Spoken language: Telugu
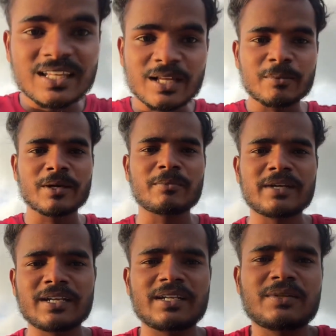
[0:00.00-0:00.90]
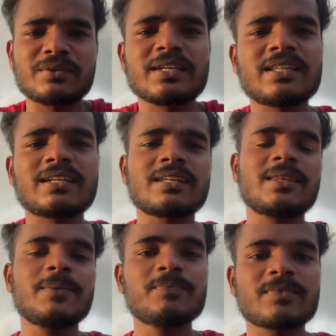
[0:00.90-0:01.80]
కదా మన బండి ఎట్లు నేను
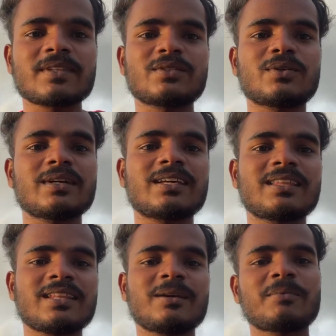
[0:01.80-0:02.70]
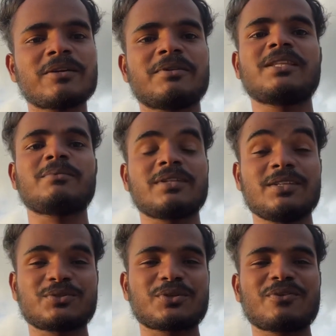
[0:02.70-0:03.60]
అనేది సో అదైతే మనం అయితే ఇప్పుడు
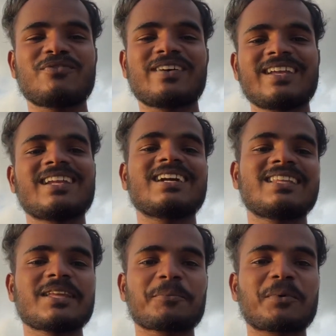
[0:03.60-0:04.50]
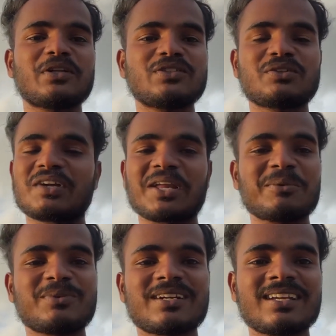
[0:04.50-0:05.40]
తీసుకున్నాం ఫైనల్గా అయితే ఎప్పటి నుంచో
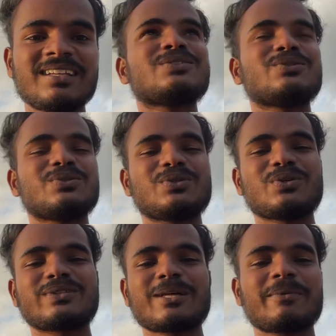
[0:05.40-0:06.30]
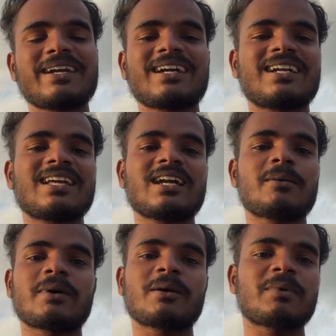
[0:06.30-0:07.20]
డ్రీమ్ ఉండే సో కొత్త బైక్ అంటే ఇంకా
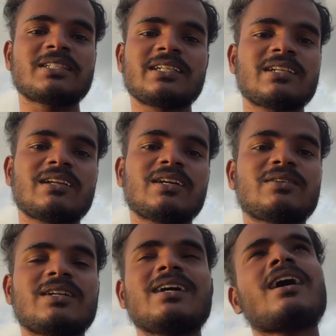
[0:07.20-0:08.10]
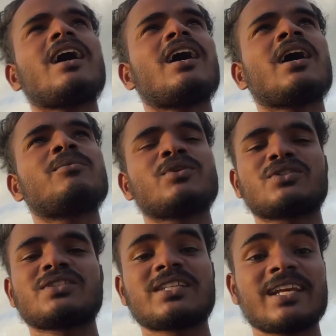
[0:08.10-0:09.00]
మన బడ్జెట్లో లేకుండే
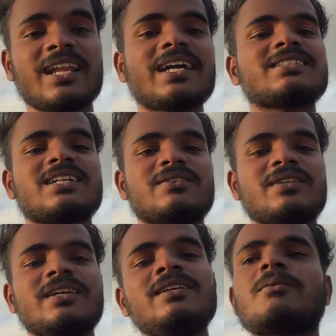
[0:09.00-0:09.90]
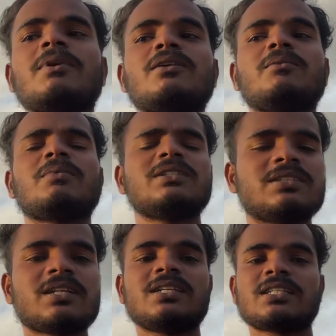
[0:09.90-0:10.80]
ఆల్మోస్ట్ త్రీ ల్యాక్స్ అట్లా ఉంది మనకు
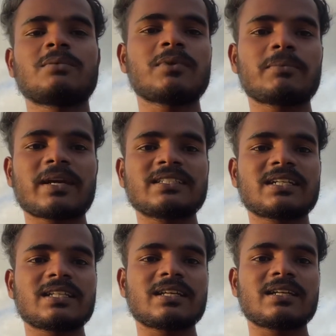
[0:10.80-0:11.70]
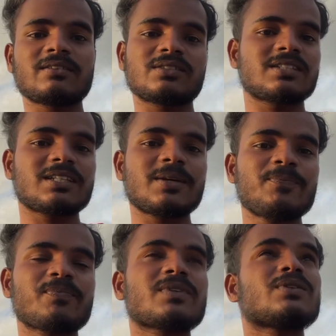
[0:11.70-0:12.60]
మంచి రీజనబుల్ ప్రైస్కి అయితే వచ్చింది
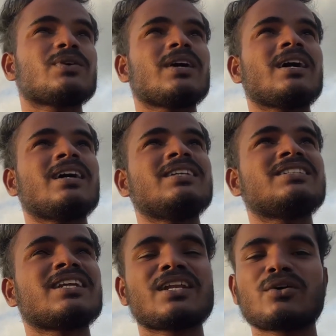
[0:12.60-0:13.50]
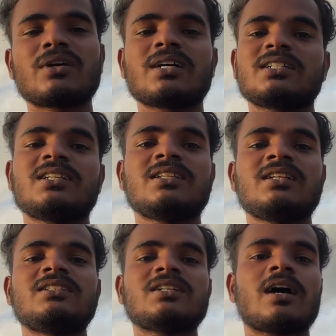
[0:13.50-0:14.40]
సో ఇంకా ఇచ్చినన్న కూడా
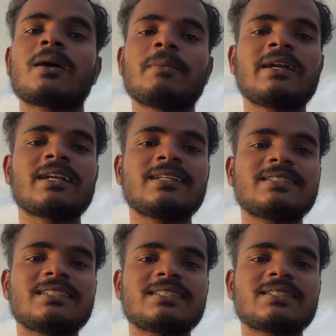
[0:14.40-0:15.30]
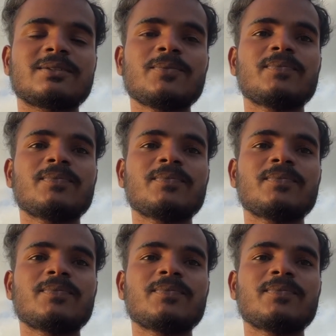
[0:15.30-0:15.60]
దీన్ని చాలా మెయింటెనెన్స్ చేసిండు